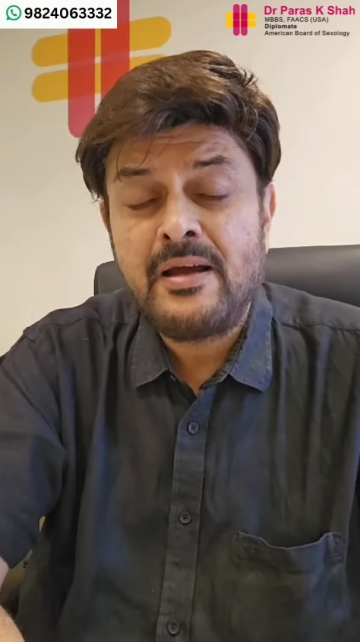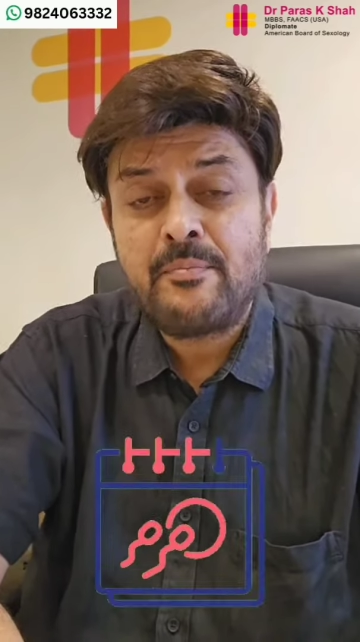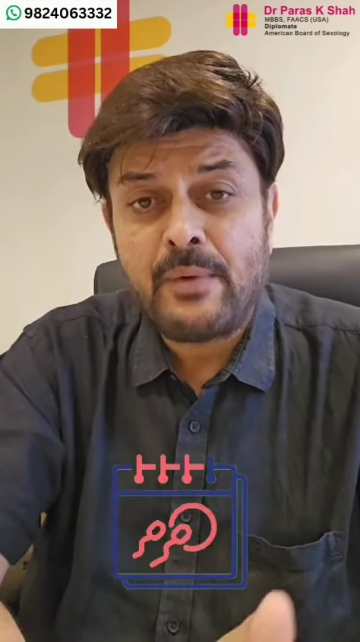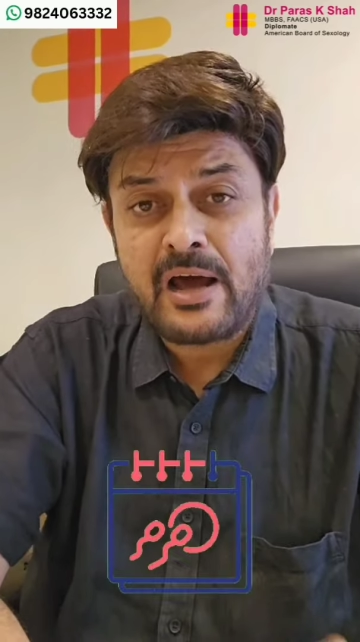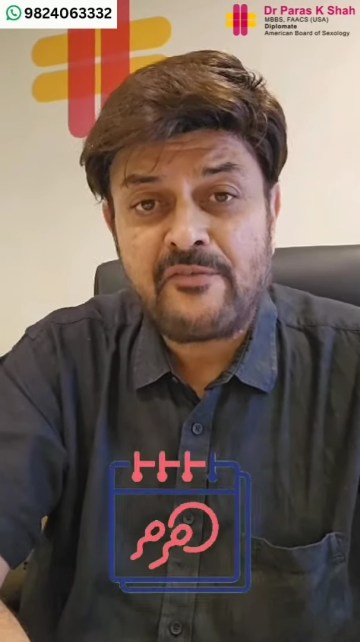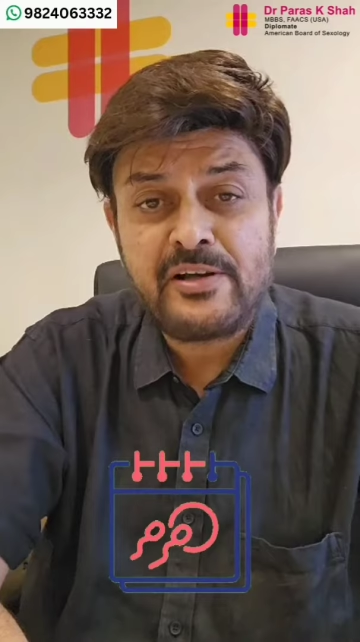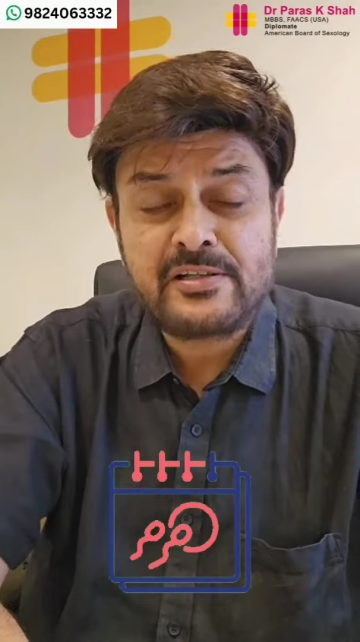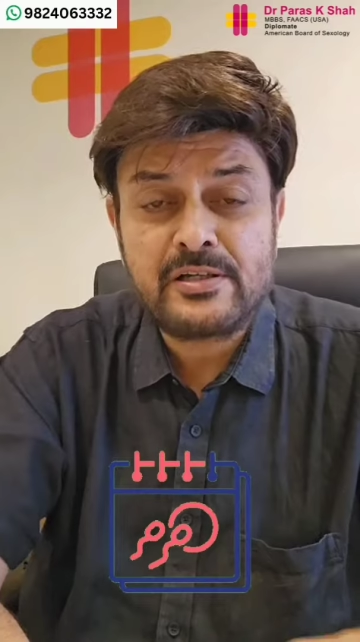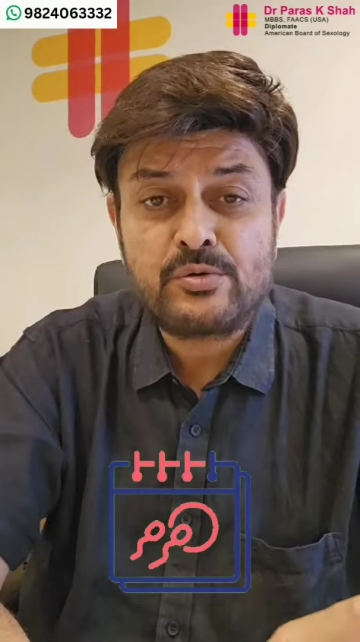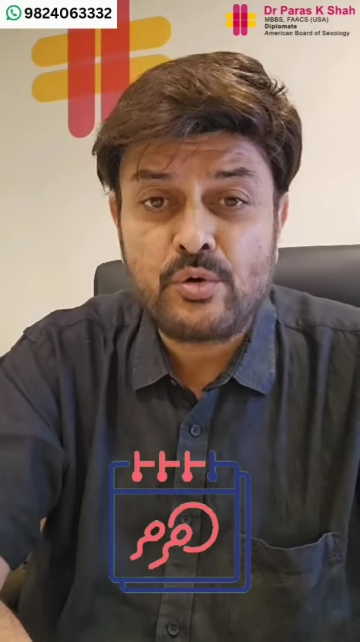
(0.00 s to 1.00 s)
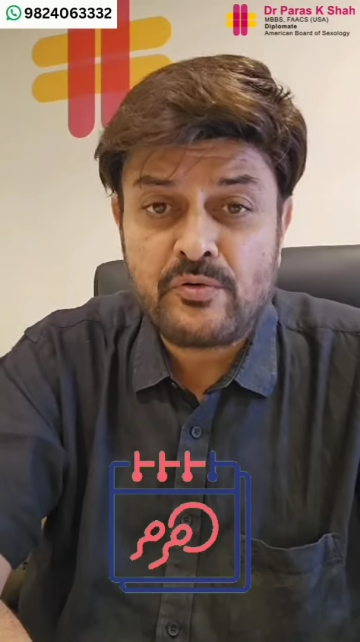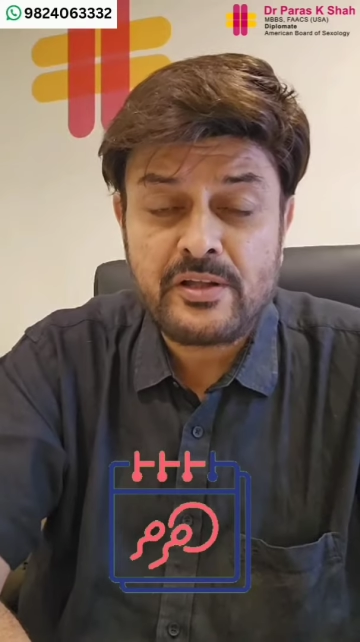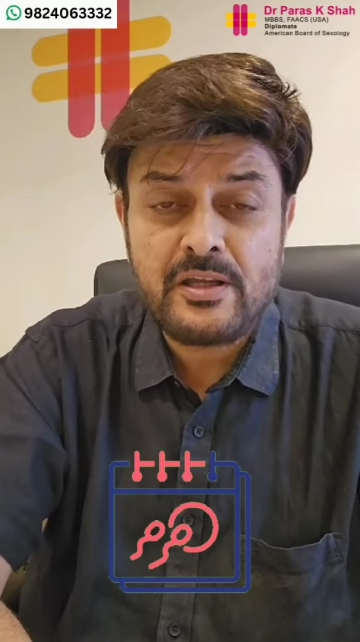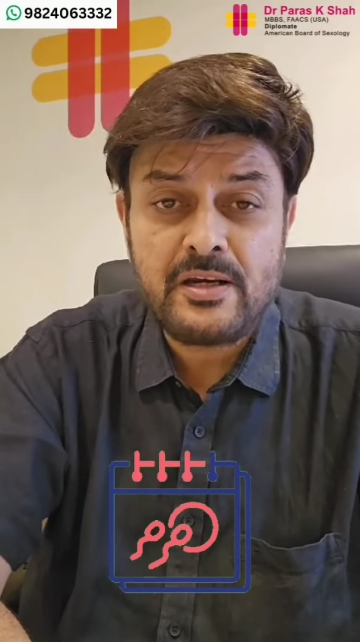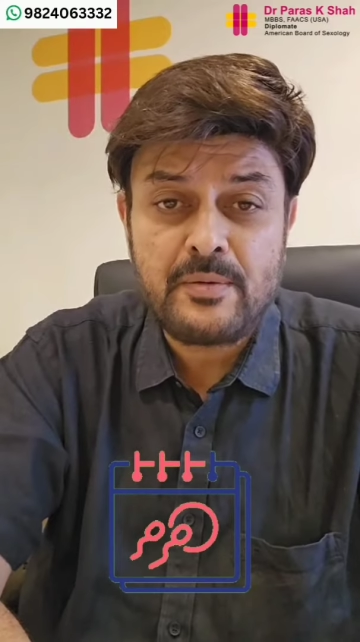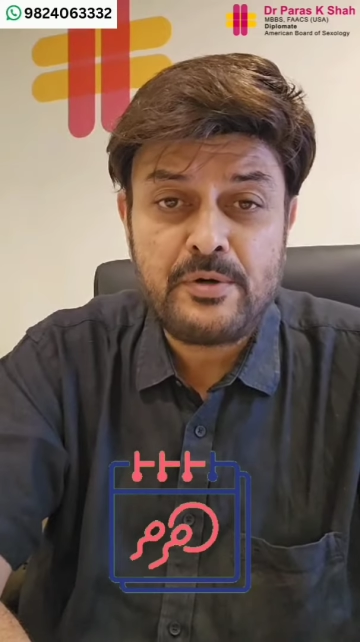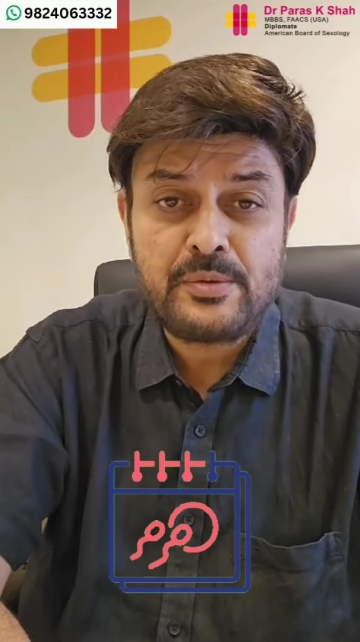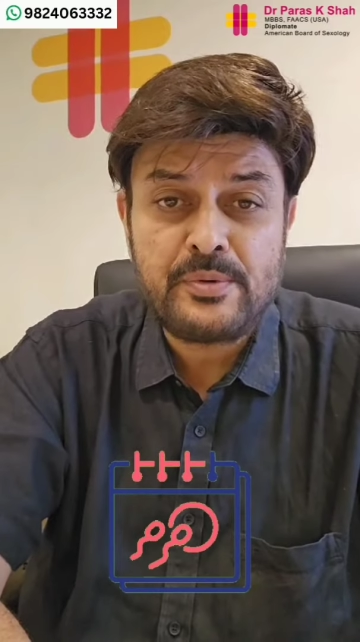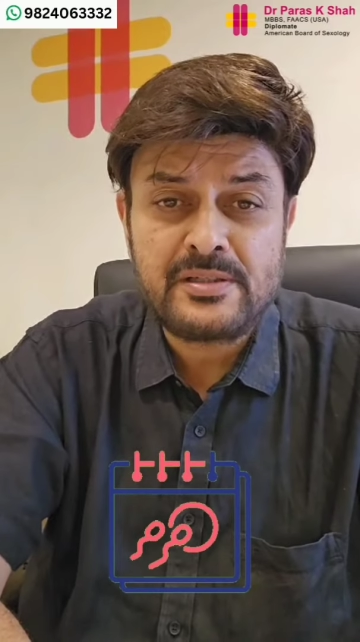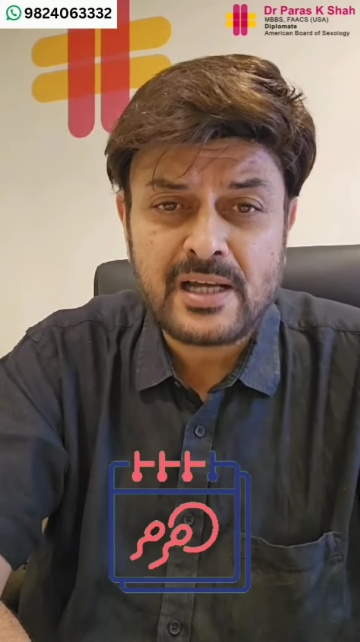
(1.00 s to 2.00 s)
बारहवें से सोलहवें दिन के बीच
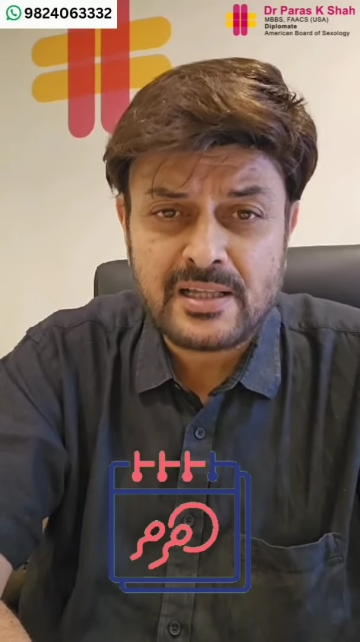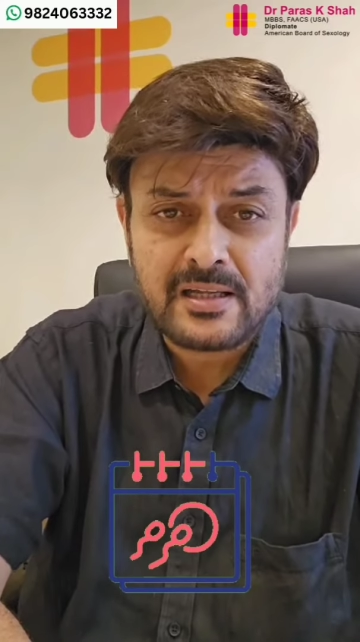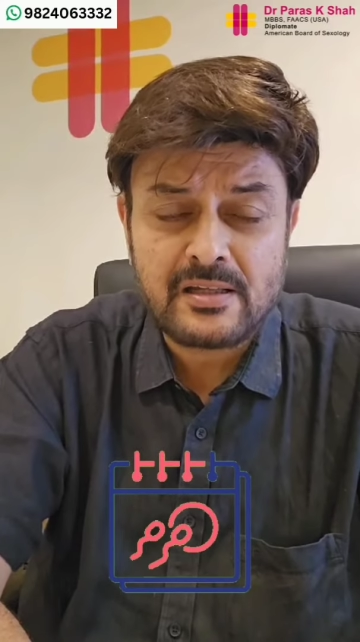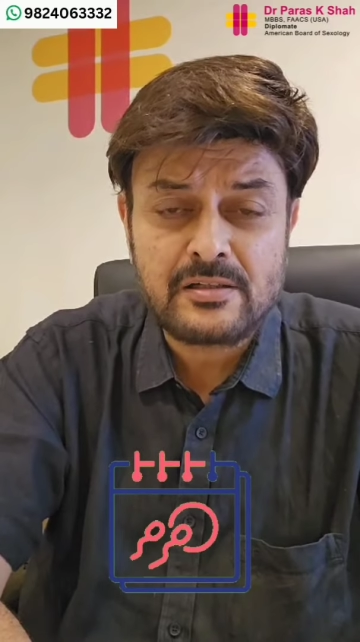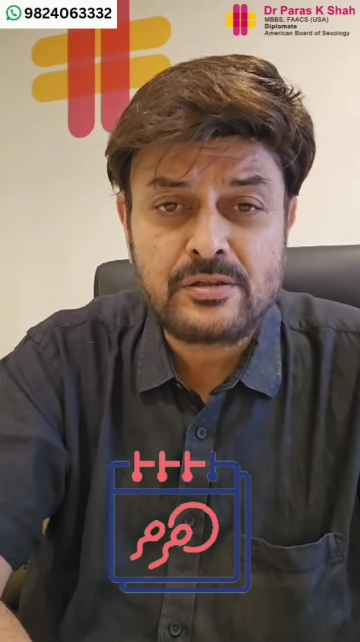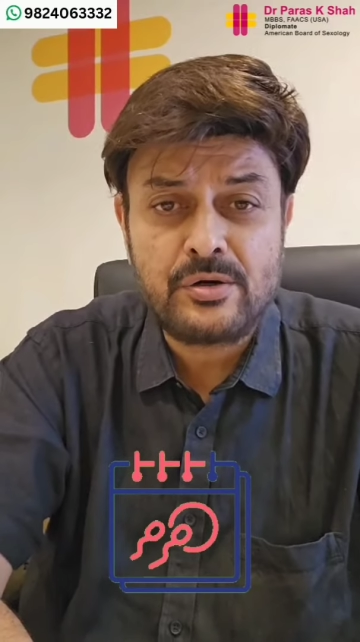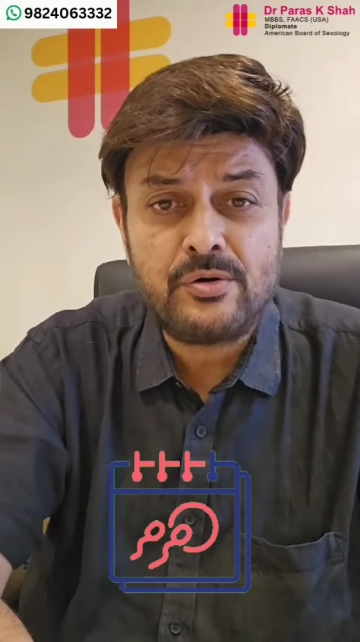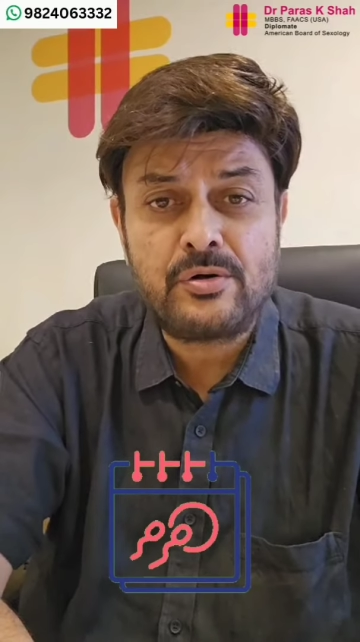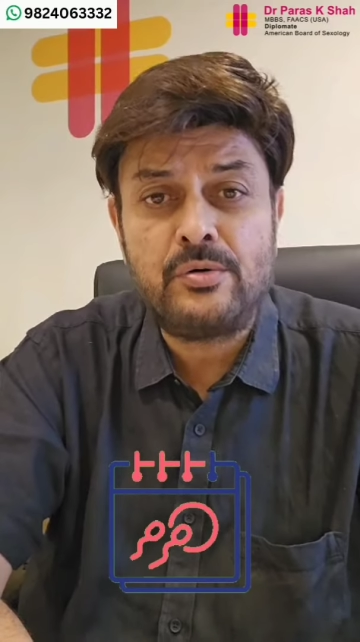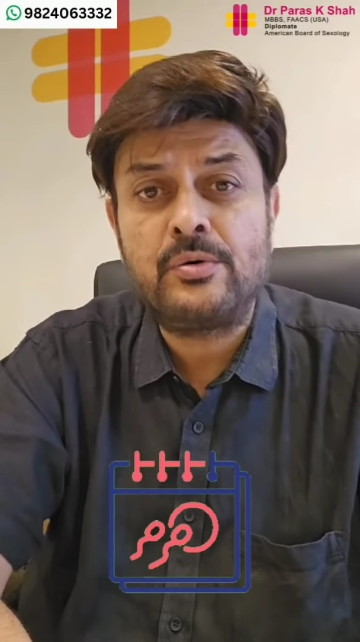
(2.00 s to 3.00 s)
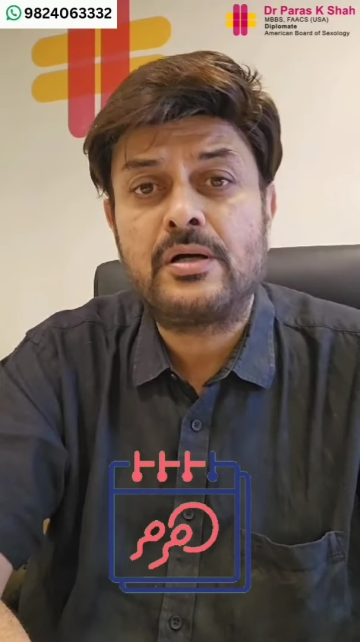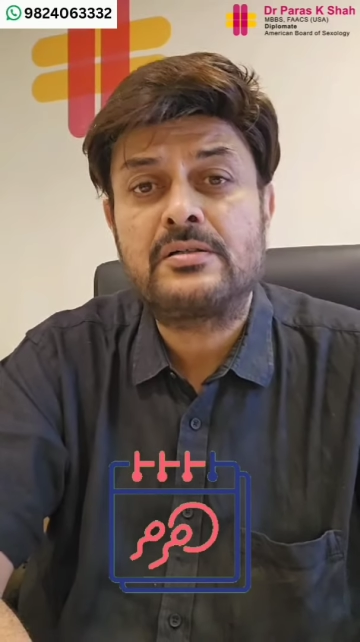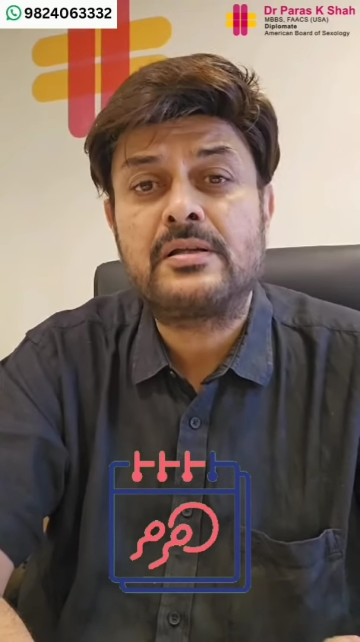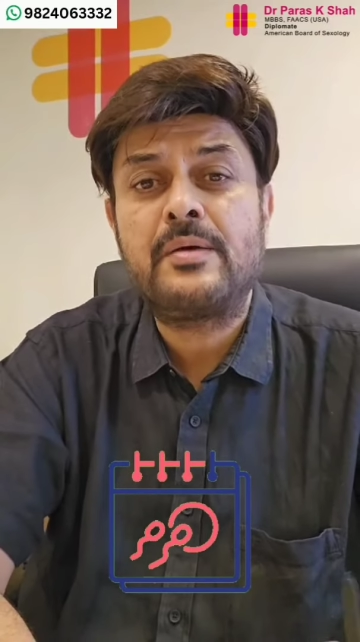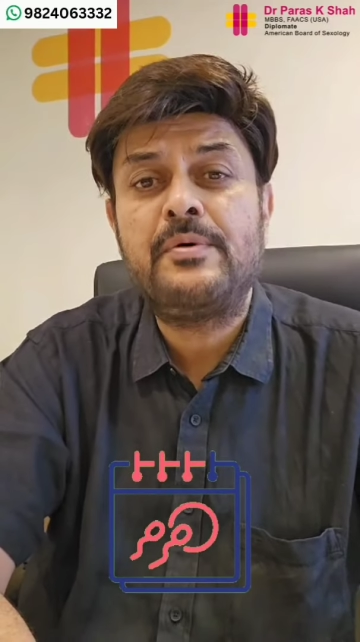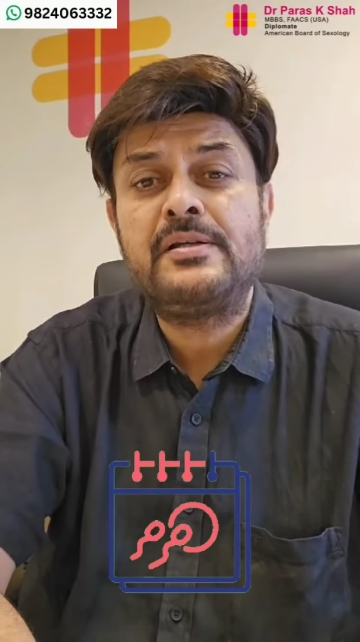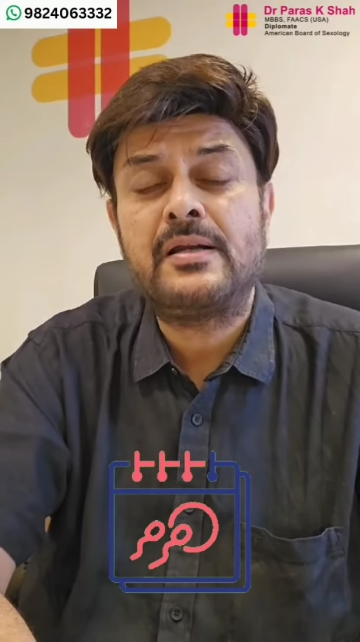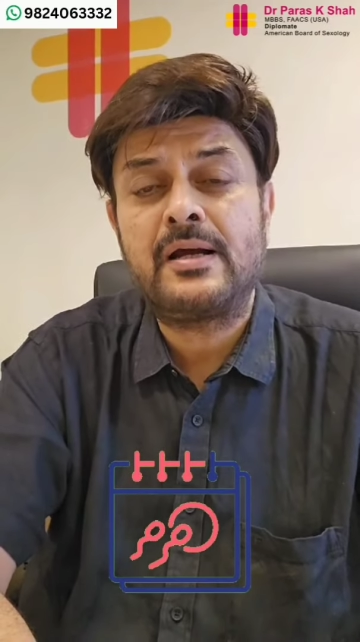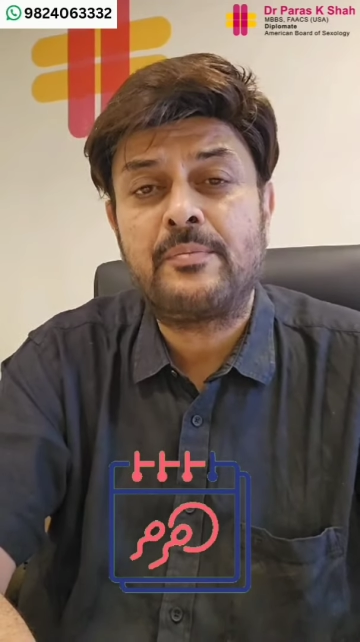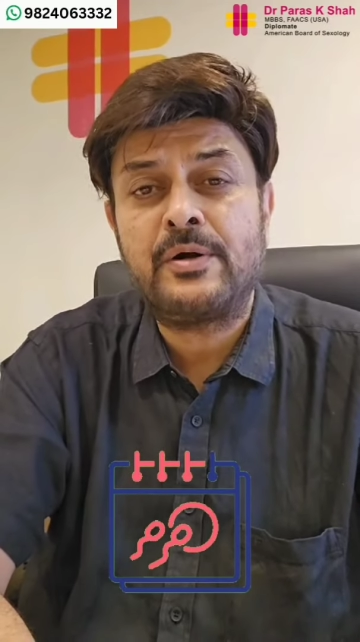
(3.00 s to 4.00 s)
में ज़्यादातर स्त्रियों को उनका स्त्री बीज
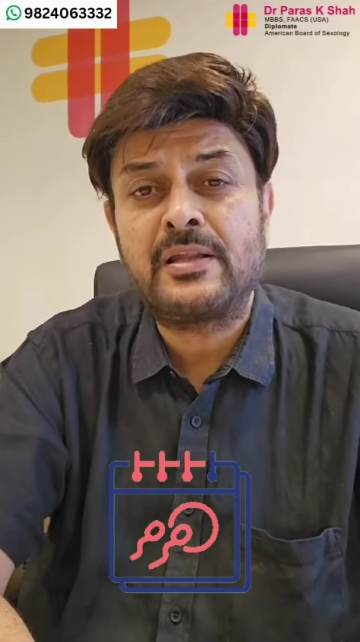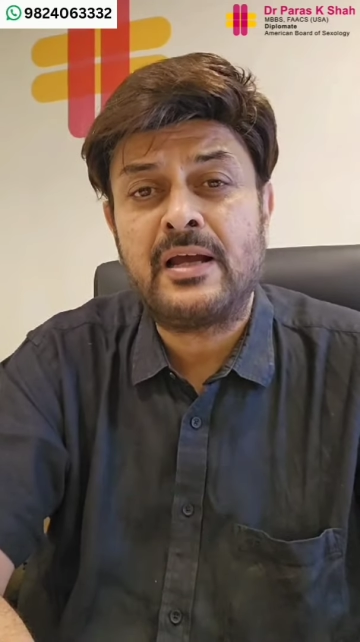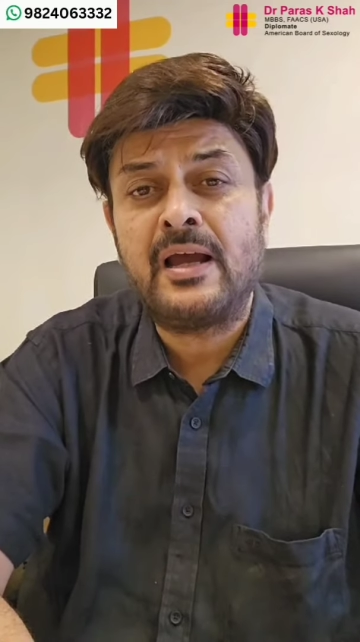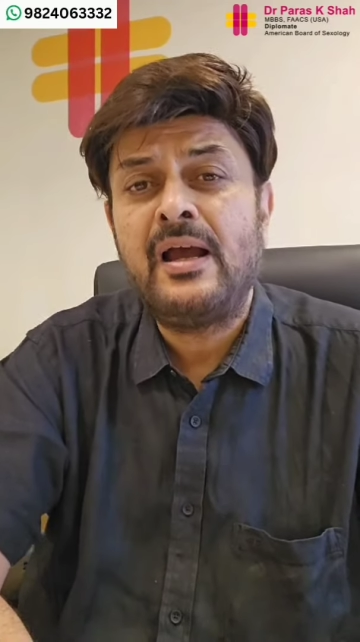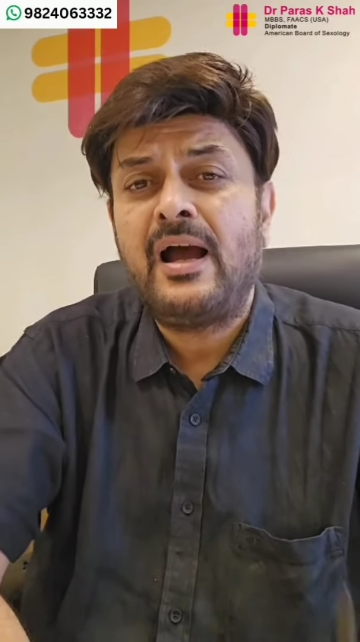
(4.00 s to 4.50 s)
अलग पड़ता है